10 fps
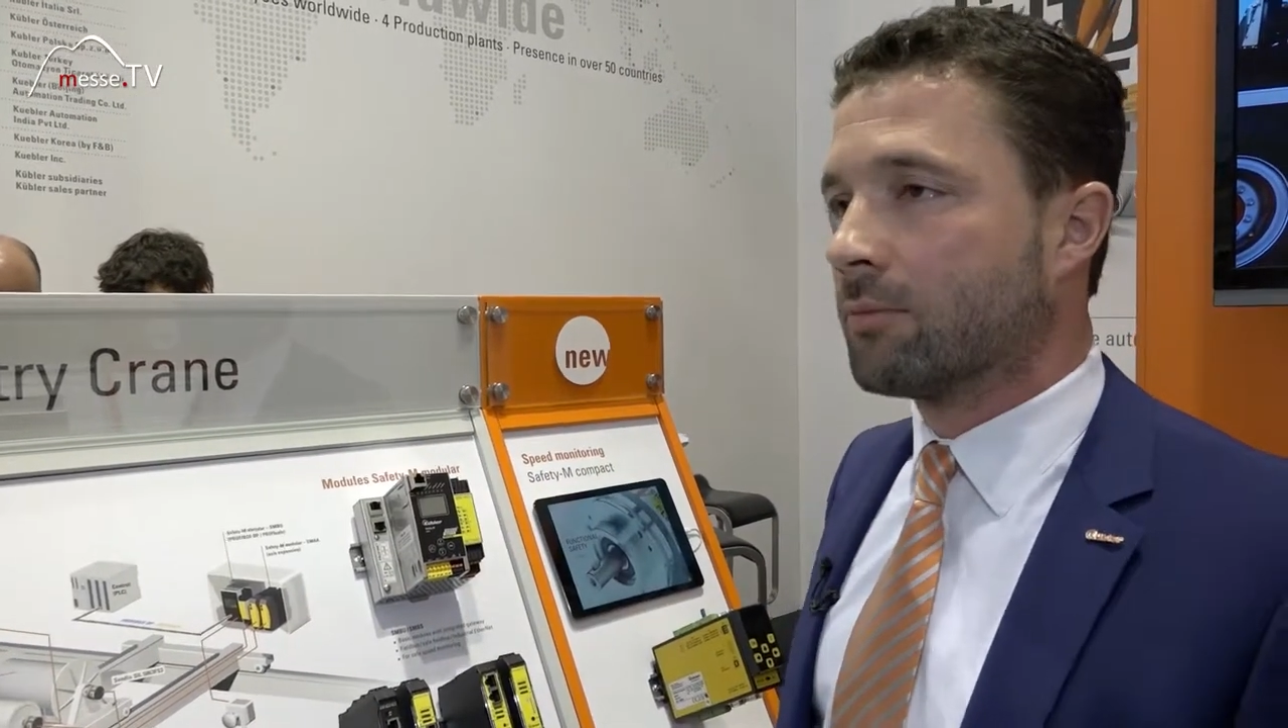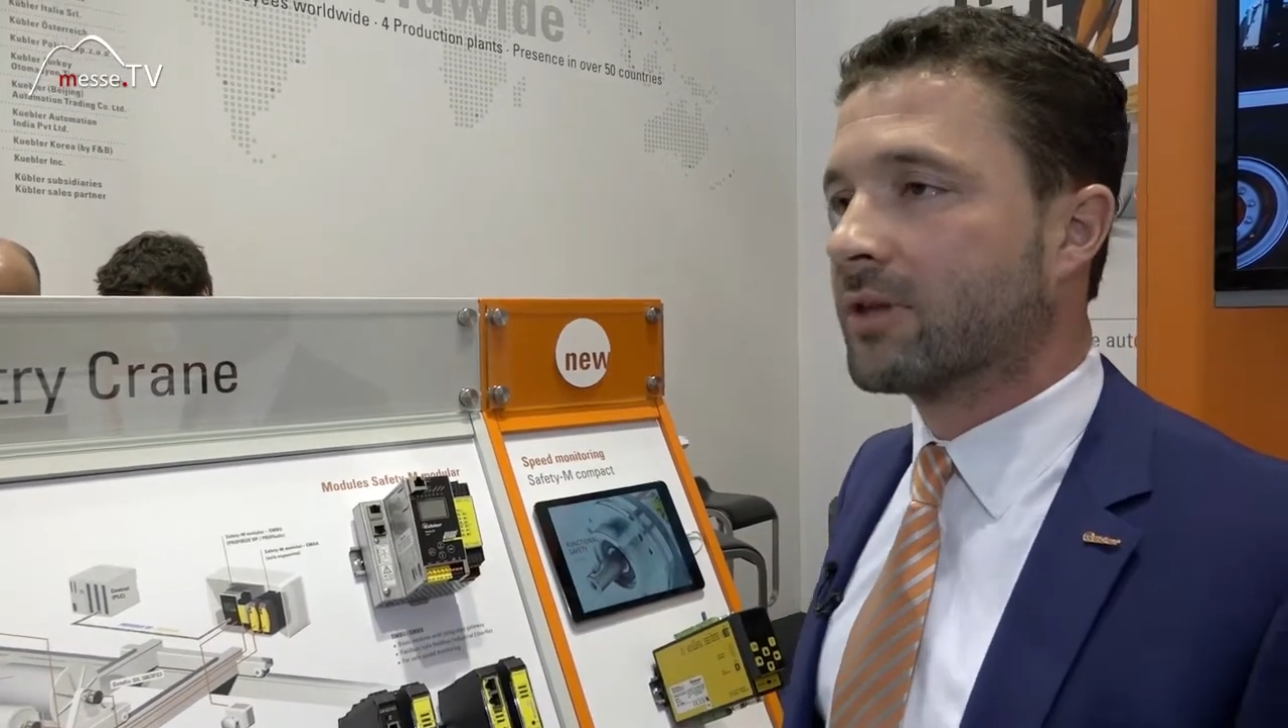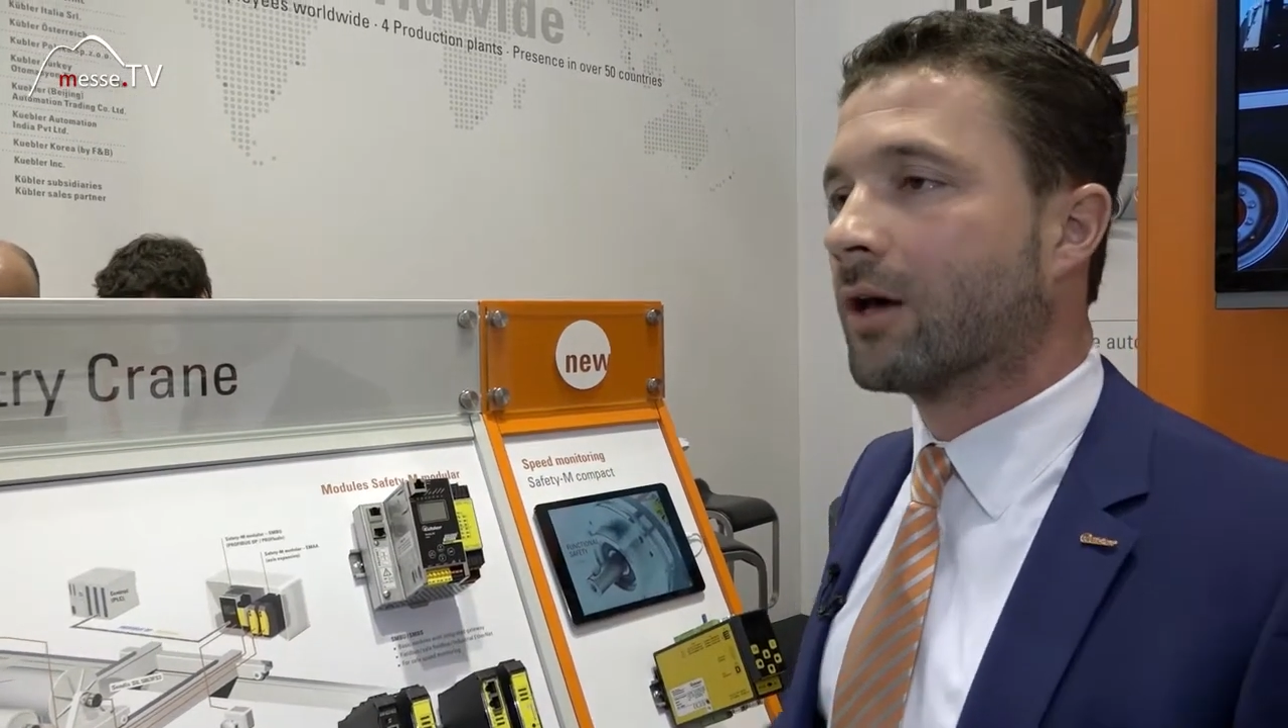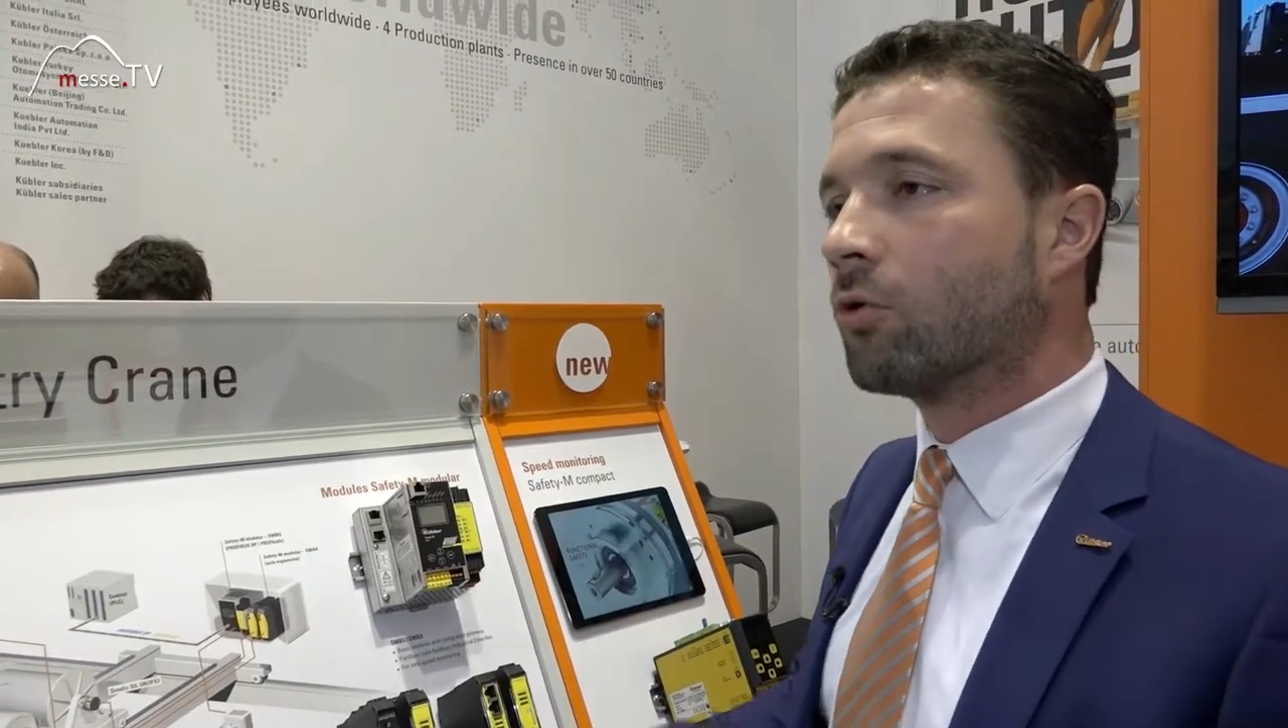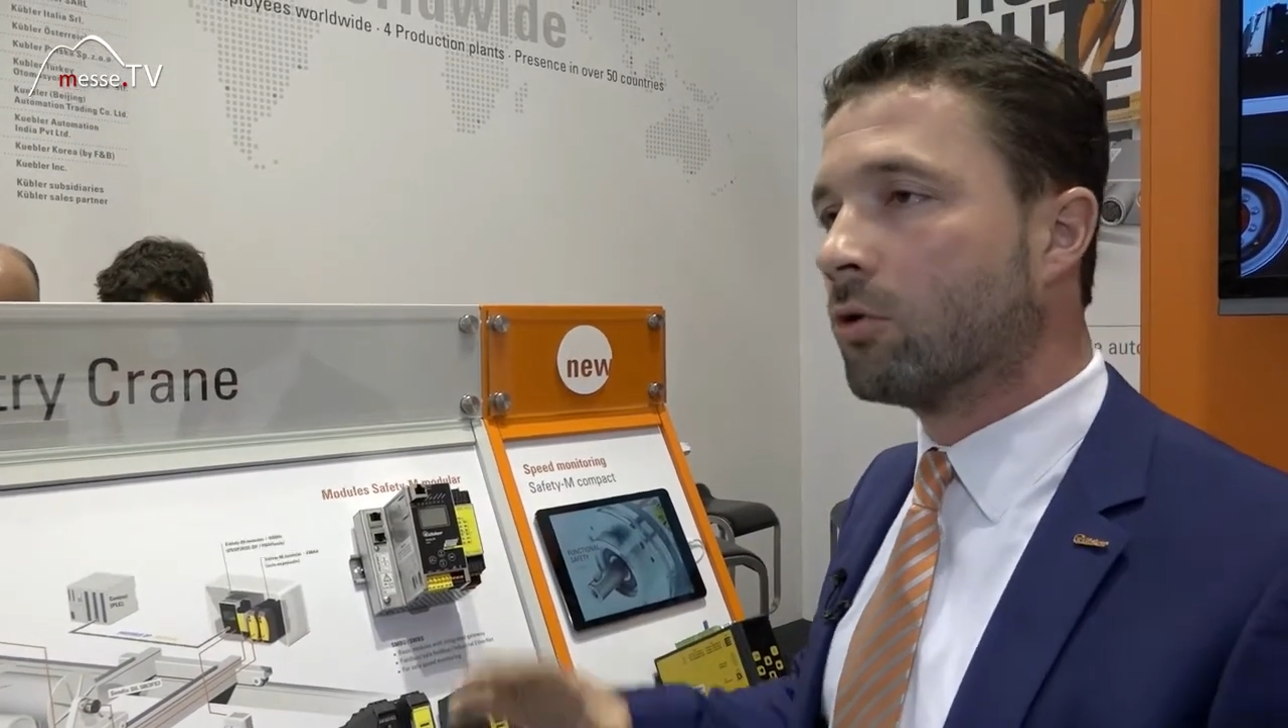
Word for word: mit der